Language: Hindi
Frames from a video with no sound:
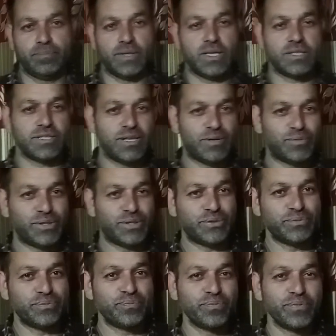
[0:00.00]
अस्सलाम वालेकुम
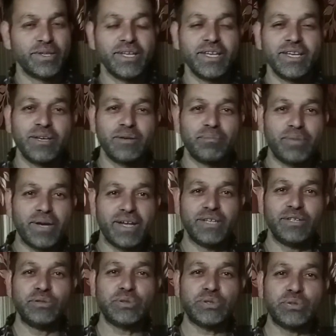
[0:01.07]
प्यारे
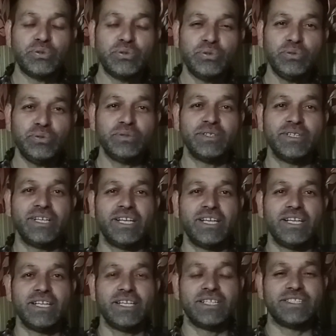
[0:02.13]
दोस्तों
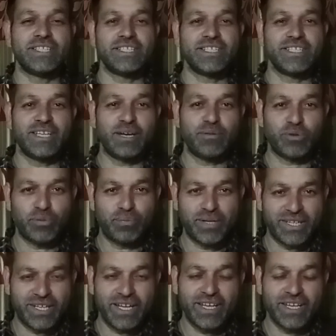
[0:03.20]
जैसे कि आपको
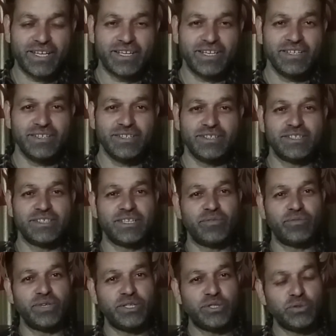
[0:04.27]
पता है कि ये
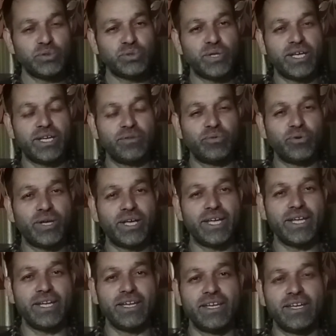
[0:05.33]
वीडियो जो है वो है
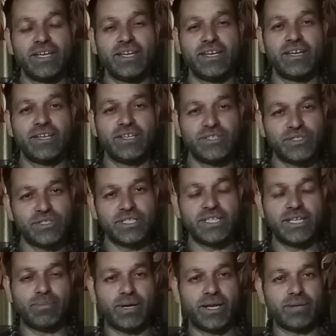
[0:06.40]
हिस्ट्री
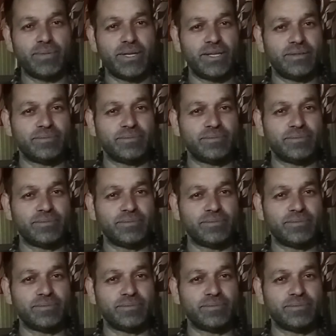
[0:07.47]
के बारे में